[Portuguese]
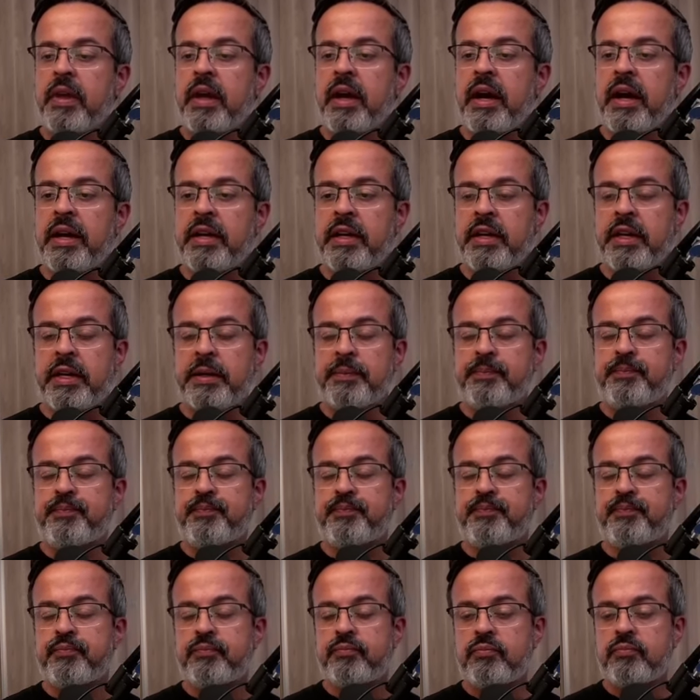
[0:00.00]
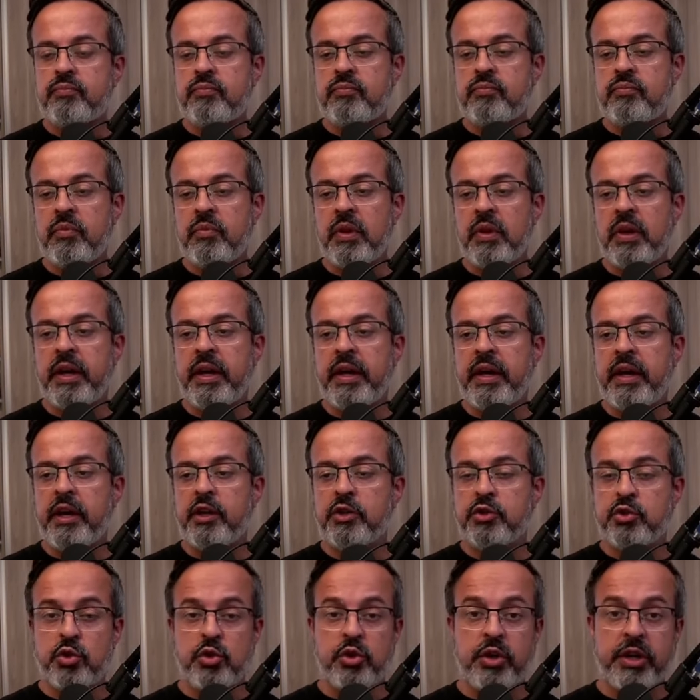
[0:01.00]
Aqui é, eu
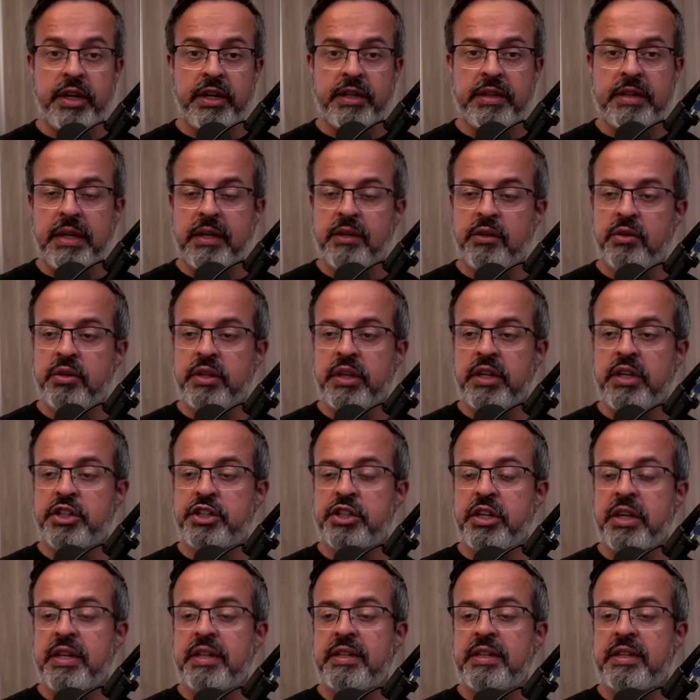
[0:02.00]
estou conectado nele já.